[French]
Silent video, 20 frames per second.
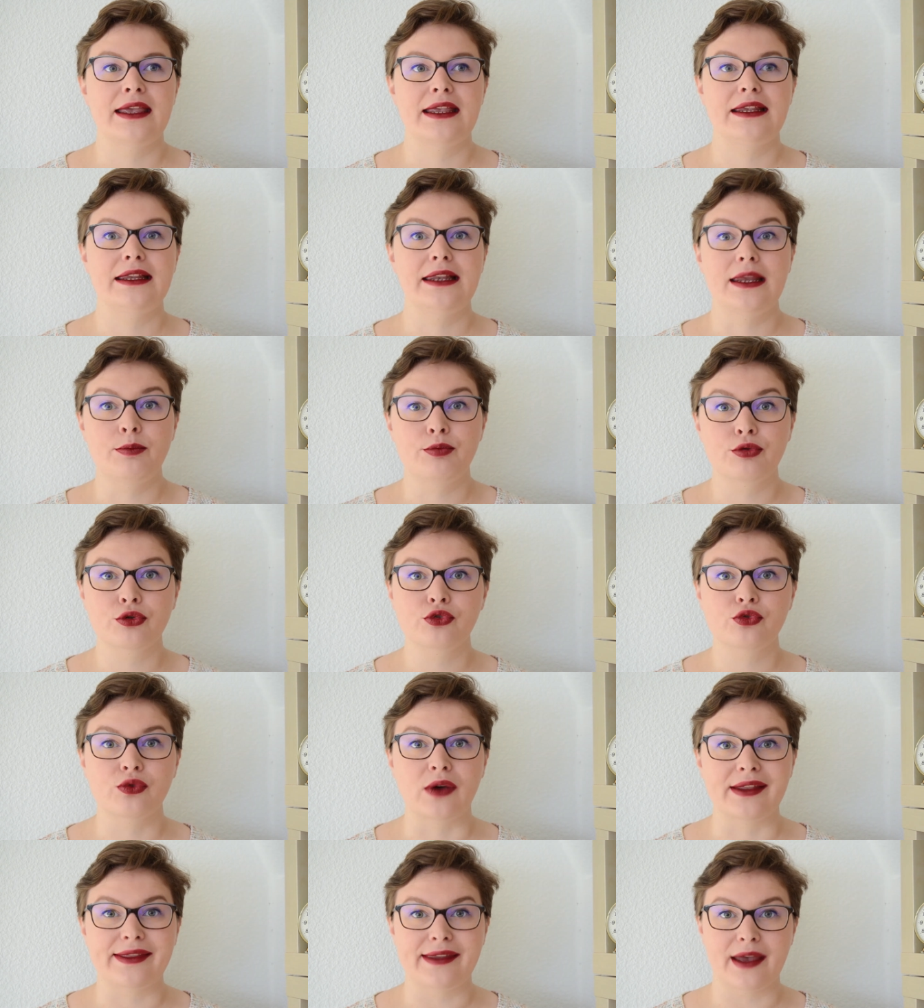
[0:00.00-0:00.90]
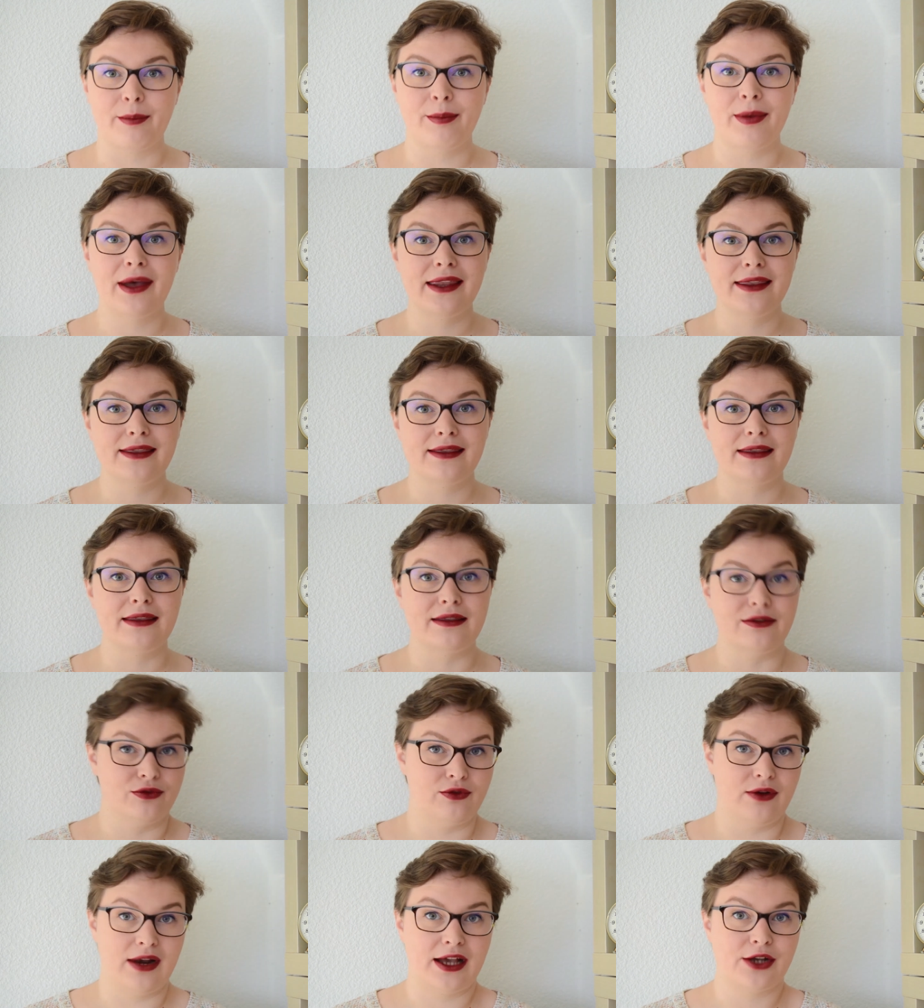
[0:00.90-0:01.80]
il est pour toi. T'as pas
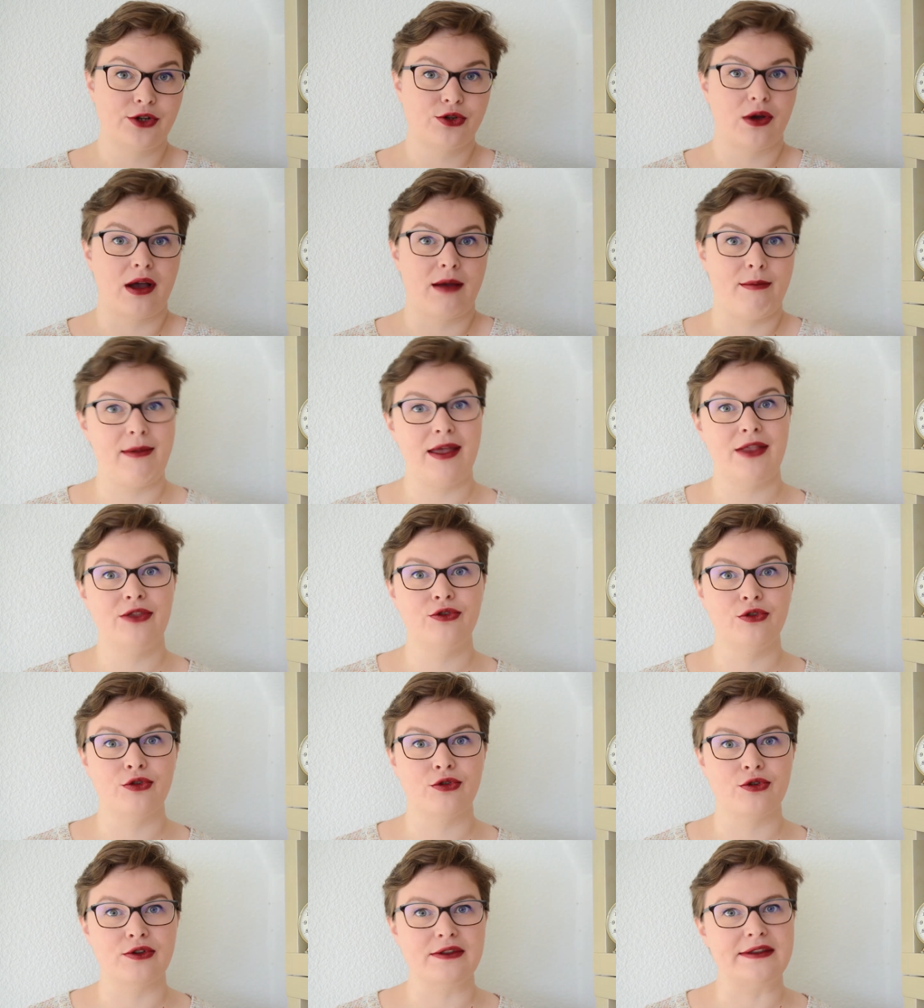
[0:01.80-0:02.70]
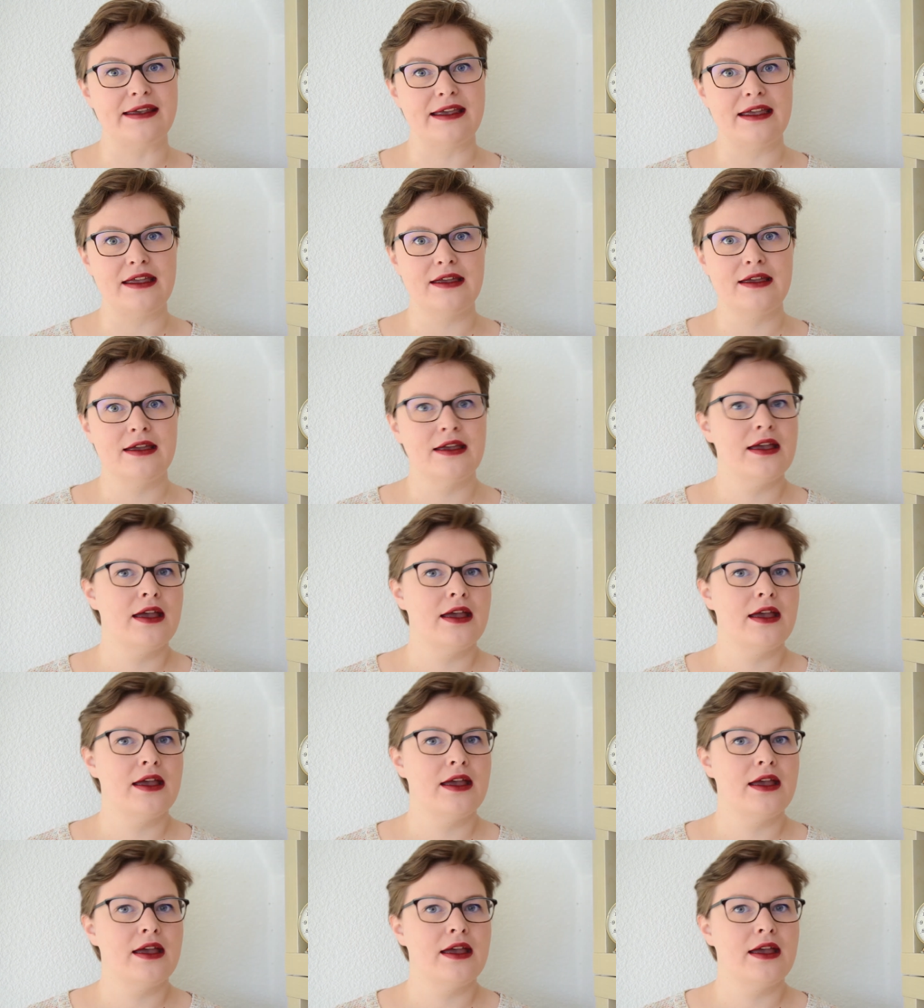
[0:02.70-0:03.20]
de l'argent à mettre de côté